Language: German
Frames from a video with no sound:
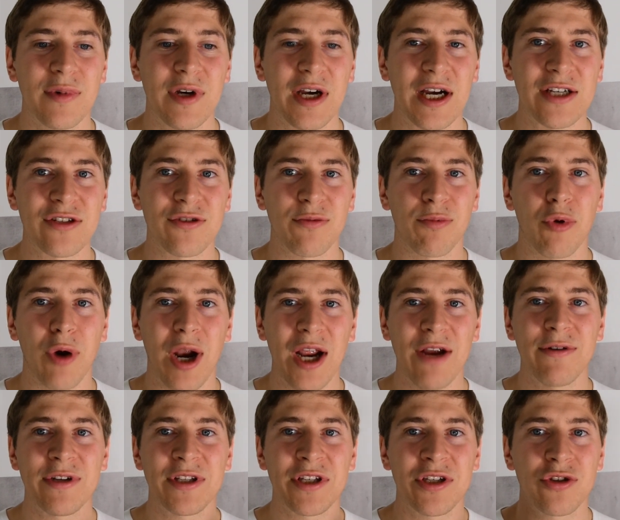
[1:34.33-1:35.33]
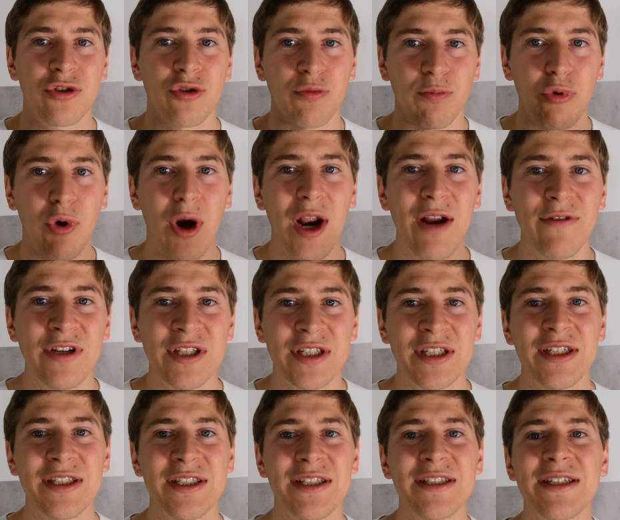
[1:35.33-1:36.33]
also
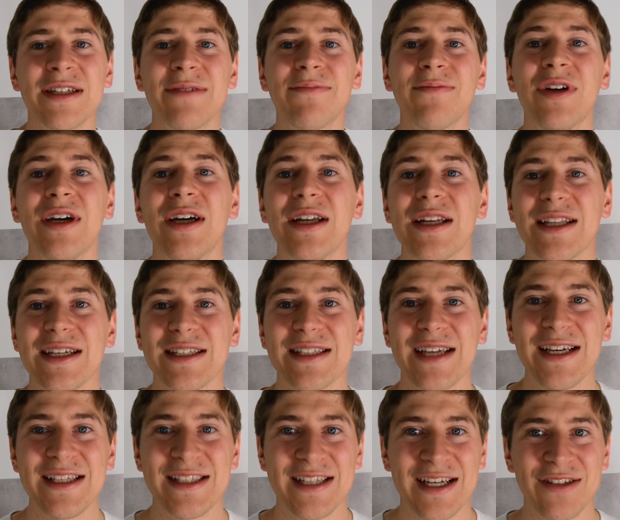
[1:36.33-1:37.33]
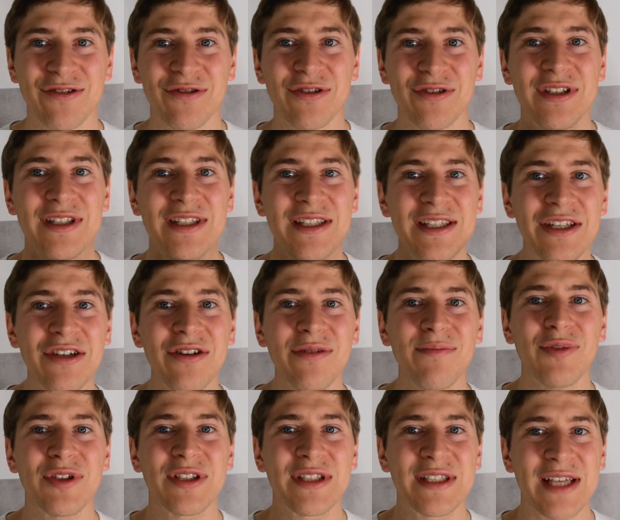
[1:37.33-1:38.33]
Private-to-Private-Kredite. Das heißt also, ihr
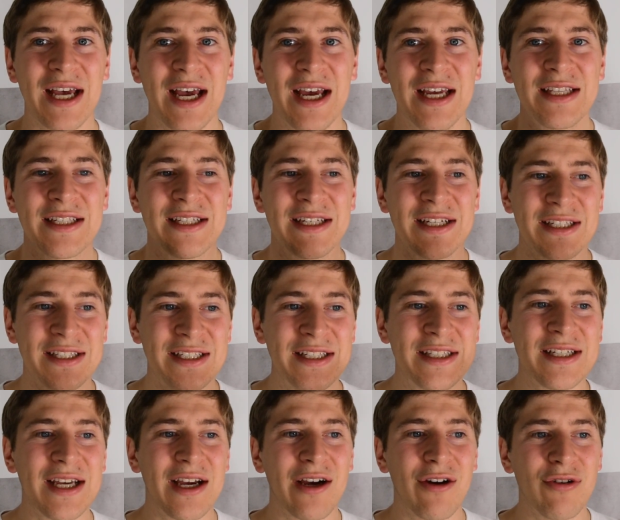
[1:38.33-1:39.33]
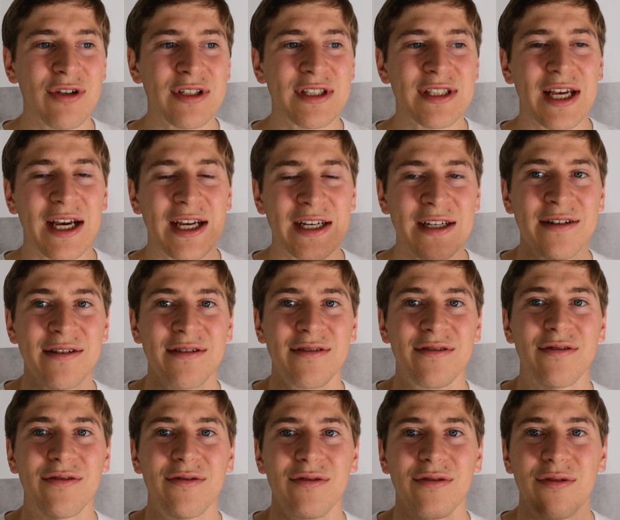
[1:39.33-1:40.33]
bezahlt Kredite aus an
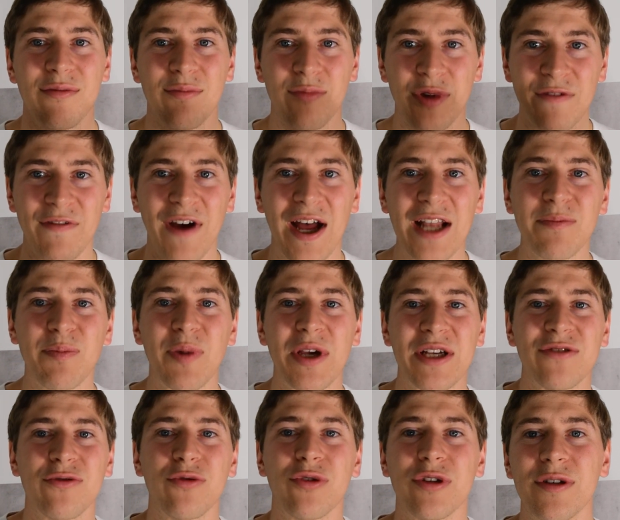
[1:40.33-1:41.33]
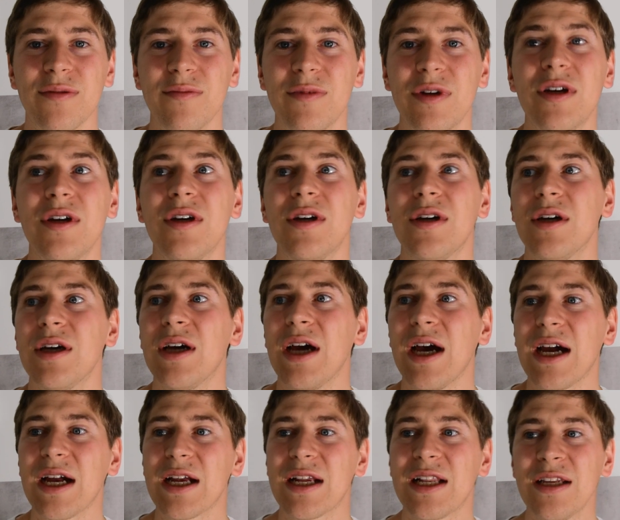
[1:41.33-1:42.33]
Privatpersonen.
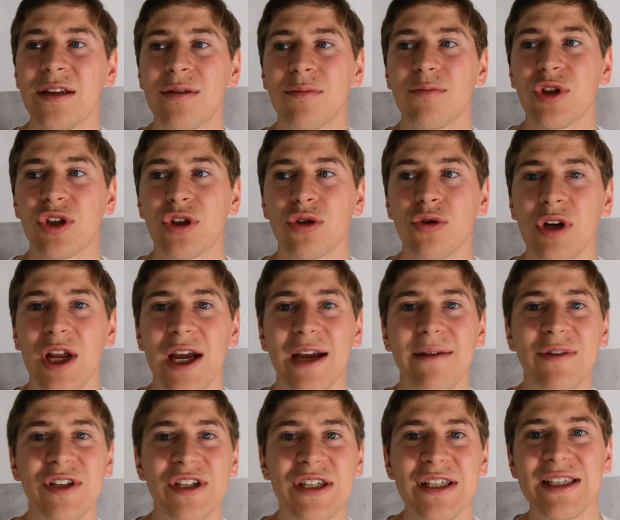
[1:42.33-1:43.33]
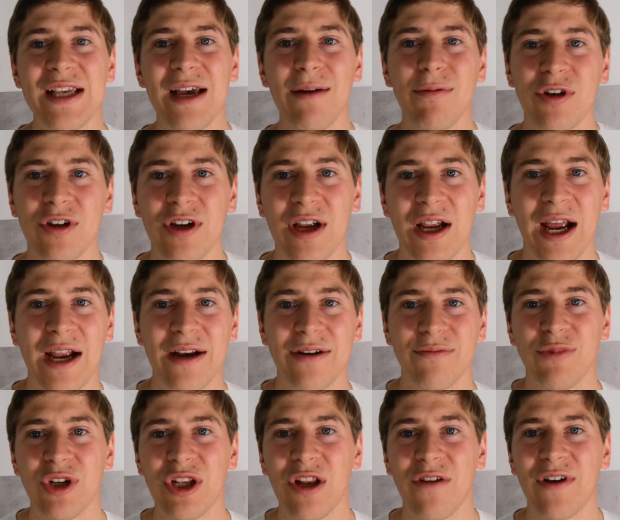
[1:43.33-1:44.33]
Äh, klingt ein bisschen unheimlich, ist aber
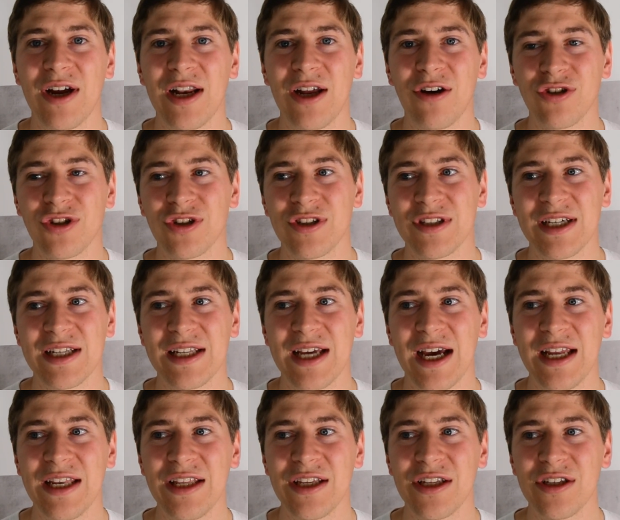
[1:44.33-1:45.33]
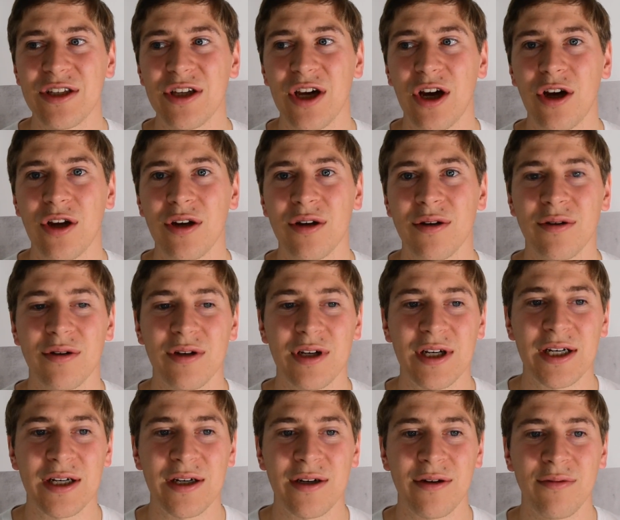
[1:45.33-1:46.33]
mittlerweile auch schon seit einigen Jahren
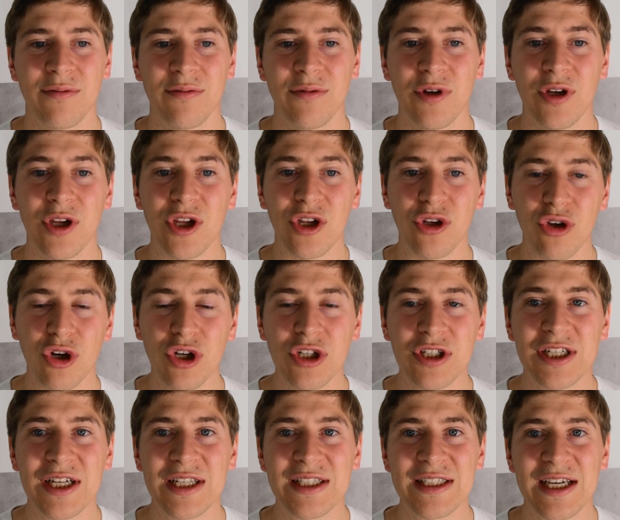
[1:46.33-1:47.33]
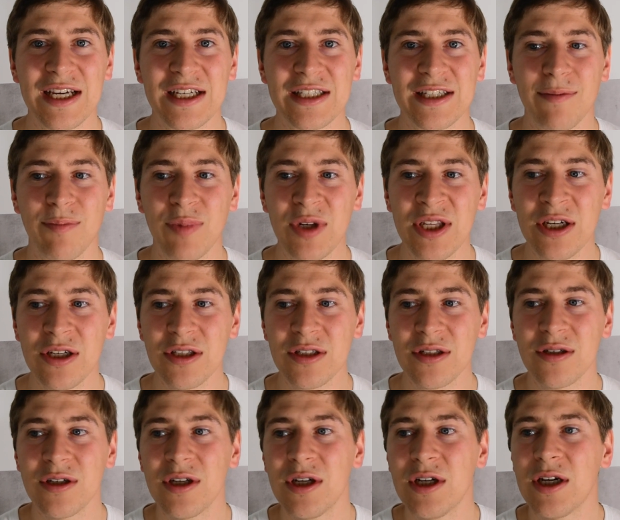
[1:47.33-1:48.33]
äh, in Deutschland sehr etabliert.
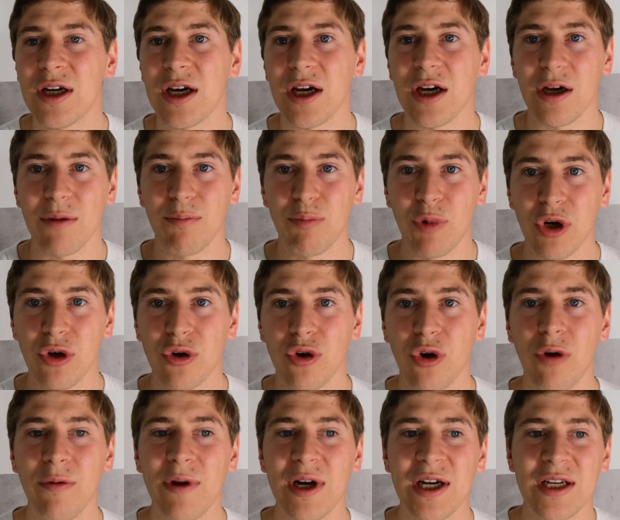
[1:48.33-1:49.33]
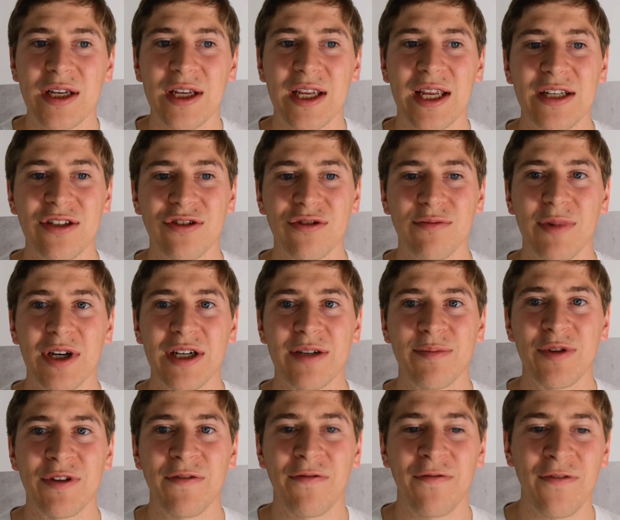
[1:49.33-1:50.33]
Äh, Bondora kennen zum
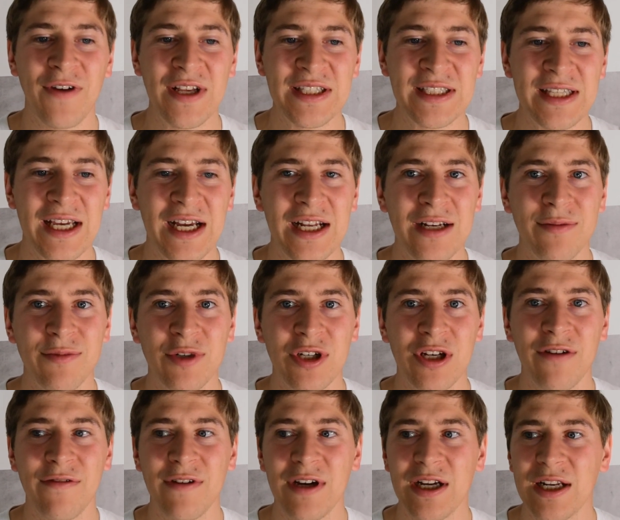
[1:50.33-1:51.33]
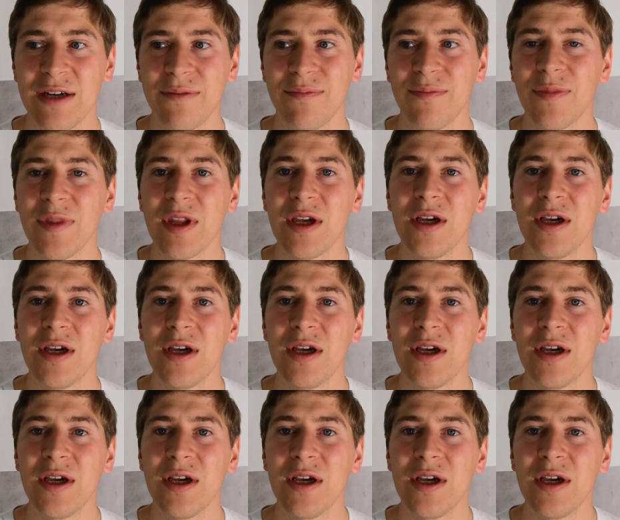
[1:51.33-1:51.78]
Beispiel fast alle mittlerweile.